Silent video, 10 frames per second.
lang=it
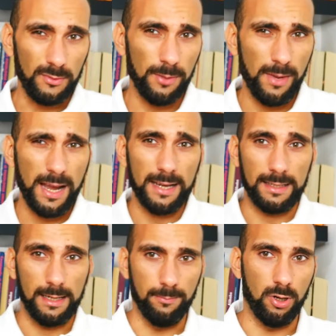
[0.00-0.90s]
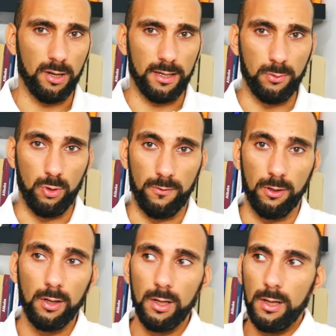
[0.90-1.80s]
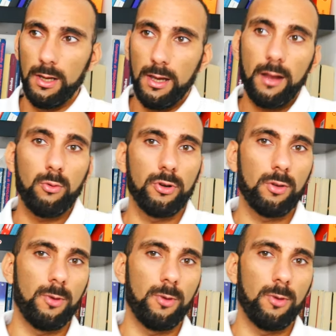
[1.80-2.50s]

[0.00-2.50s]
magari te li blocca di nuovo l'unico